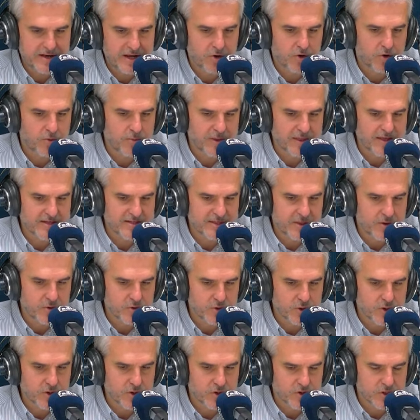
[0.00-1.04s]
de la economía de
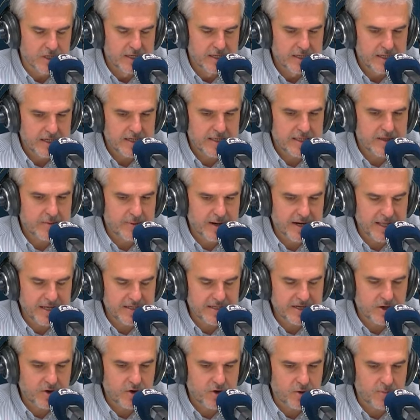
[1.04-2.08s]
Estados Unidos y de
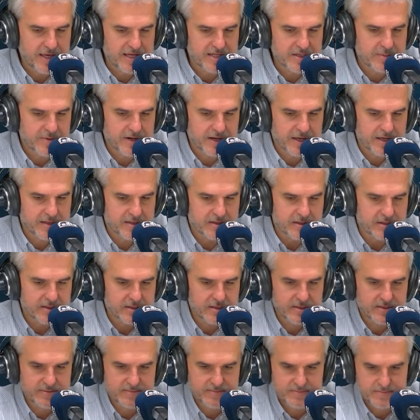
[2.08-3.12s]
varias economías
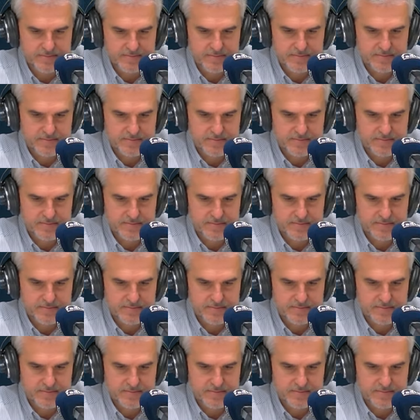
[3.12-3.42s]
emergentes.